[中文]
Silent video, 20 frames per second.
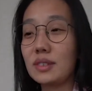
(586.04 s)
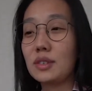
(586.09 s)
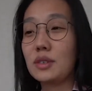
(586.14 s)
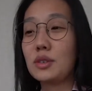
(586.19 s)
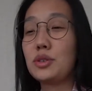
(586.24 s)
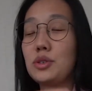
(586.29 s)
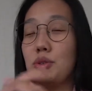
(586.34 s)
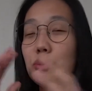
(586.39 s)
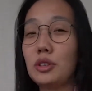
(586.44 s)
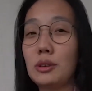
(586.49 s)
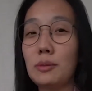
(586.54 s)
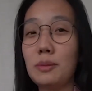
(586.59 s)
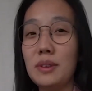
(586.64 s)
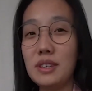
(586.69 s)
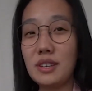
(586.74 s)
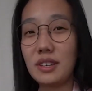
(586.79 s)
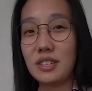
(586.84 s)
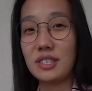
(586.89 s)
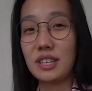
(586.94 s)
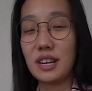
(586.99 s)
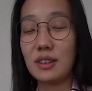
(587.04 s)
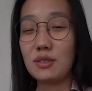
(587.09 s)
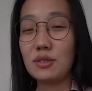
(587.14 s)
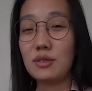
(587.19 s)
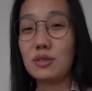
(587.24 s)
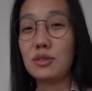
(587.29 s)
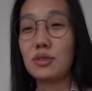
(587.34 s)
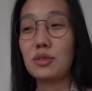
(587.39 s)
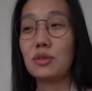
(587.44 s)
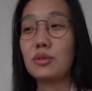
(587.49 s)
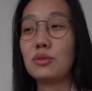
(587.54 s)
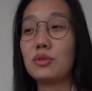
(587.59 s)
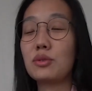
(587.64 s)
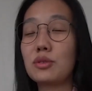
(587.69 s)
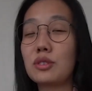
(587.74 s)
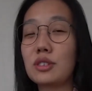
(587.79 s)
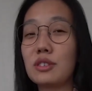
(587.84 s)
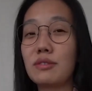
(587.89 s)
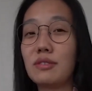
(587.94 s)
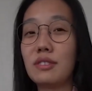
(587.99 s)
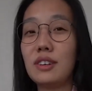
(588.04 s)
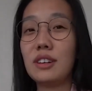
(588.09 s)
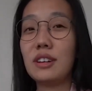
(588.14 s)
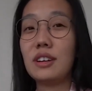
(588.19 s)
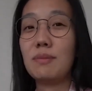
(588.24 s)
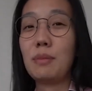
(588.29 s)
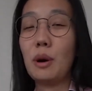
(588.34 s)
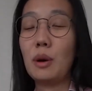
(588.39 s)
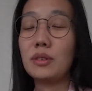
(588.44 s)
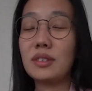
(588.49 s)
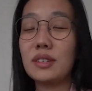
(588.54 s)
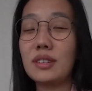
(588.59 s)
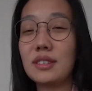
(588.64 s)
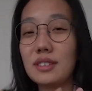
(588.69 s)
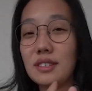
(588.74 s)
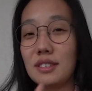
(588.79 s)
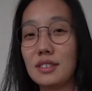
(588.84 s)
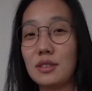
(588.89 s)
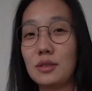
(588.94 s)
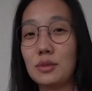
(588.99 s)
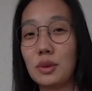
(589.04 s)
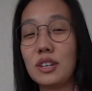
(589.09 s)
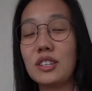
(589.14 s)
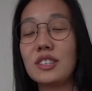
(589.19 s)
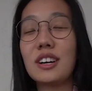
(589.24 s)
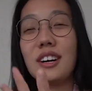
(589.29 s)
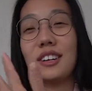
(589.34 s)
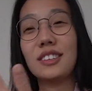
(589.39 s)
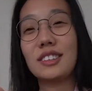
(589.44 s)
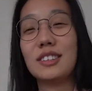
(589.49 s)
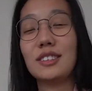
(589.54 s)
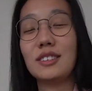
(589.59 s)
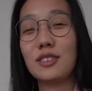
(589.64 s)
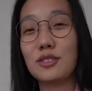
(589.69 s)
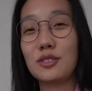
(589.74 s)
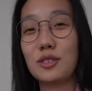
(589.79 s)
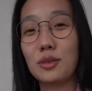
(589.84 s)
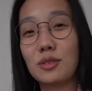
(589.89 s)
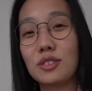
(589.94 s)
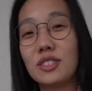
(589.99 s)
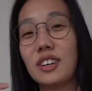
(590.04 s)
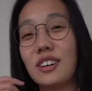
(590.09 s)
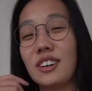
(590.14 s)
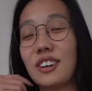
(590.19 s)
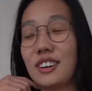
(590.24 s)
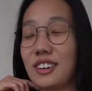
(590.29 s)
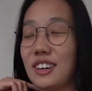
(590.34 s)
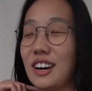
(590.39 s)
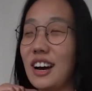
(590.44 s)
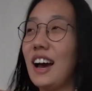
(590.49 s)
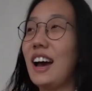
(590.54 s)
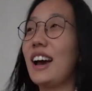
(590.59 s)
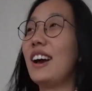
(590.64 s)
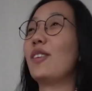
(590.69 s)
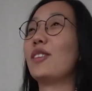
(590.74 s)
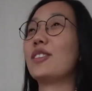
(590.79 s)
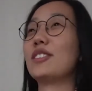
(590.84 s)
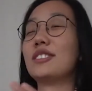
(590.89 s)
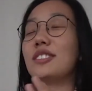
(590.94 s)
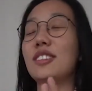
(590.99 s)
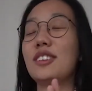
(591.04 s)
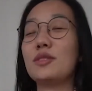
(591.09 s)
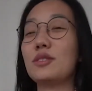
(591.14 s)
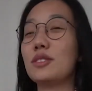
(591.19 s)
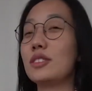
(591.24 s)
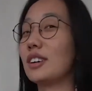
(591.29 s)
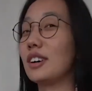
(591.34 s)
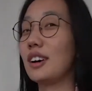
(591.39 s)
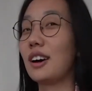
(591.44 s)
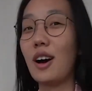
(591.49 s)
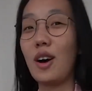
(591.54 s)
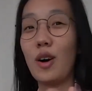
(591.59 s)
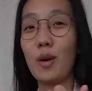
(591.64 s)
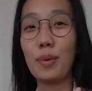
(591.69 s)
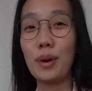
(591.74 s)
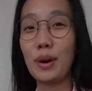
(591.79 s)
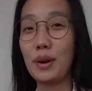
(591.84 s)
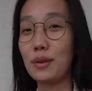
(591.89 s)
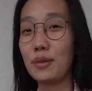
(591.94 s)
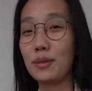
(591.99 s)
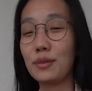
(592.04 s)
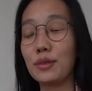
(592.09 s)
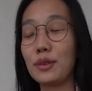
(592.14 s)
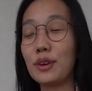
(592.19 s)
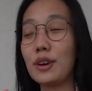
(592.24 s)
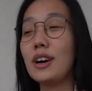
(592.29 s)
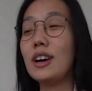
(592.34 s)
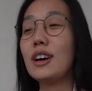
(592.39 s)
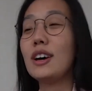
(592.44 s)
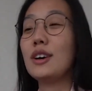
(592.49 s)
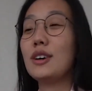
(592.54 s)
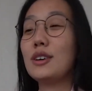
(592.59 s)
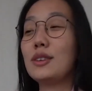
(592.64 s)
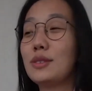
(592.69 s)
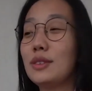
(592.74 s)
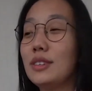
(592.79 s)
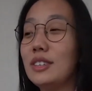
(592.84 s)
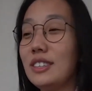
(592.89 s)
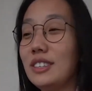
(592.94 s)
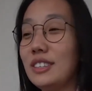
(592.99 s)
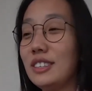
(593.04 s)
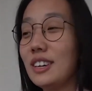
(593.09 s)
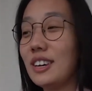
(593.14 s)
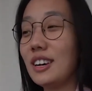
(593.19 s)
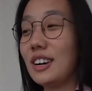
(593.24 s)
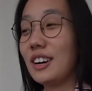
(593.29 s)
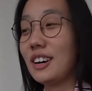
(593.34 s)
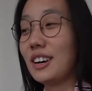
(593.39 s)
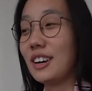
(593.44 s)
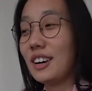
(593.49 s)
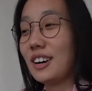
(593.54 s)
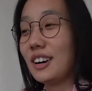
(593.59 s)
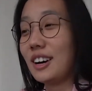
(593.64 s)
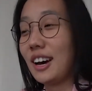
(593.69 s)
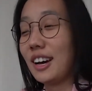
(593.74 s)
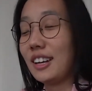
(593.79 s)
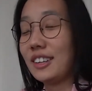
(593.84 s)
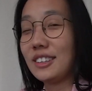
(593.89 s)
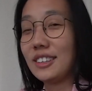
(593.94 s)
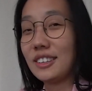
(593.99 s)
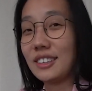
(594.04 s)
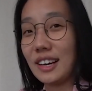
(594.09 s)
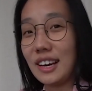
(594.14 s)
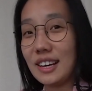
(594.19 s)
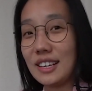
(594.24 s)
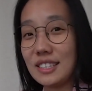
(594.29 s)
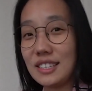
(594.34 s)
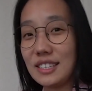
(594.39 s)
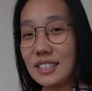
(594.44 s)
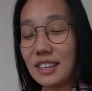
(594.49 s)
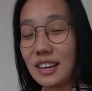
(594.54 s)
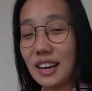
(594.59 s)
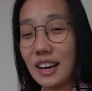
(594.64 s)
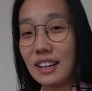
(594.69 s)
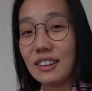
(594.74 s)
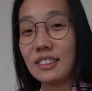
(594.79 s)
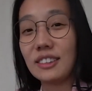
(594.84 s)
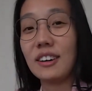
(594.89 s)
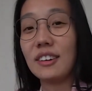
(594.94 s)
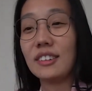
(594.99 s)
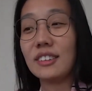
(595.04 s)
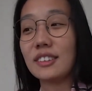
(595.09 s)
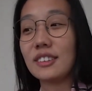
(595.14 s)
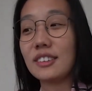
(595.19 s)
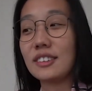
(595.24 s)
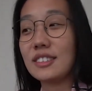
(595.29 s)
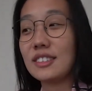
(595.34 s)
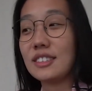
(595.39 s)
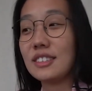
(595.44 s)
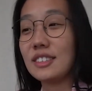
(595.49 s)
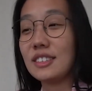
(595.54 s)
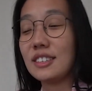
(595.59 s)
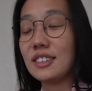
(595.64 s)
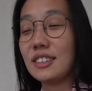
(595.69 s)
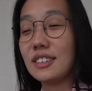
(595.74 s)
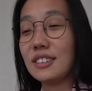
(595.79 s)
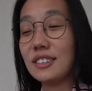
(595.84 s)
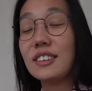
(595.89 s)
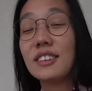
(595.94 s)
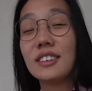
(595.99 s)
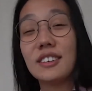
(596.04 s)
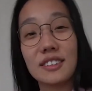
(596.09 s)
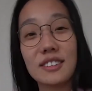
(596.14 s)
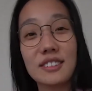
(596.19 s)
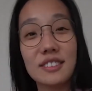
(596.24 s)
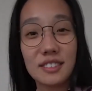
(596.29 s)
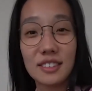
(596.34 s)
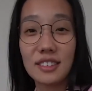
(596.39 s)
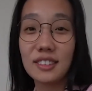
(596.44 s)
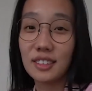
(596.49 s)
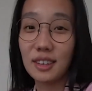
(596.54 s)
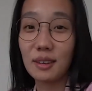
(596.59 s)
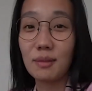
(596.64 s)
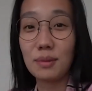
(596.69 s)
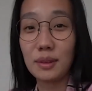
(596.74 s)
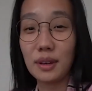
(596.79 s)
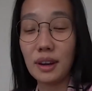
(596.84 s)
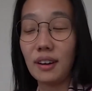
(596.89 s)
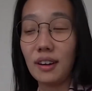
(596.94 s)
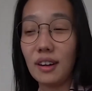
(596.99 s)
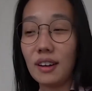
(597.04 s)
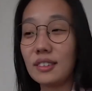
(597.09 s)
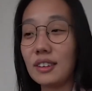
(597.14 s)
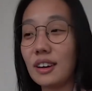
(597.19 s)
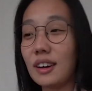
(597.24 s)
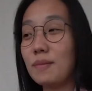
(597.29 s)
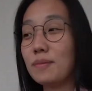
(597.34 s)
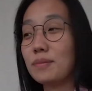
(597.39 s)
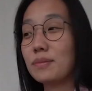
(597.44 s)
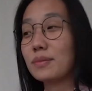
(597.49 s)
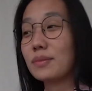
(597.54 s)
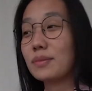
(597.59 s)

修那么一个山丘，就是为了表现自己对上帝的忠诚和爱。我真的觉得好佩服，所以还挺开心看到的，而且那个真的挺漂亮的，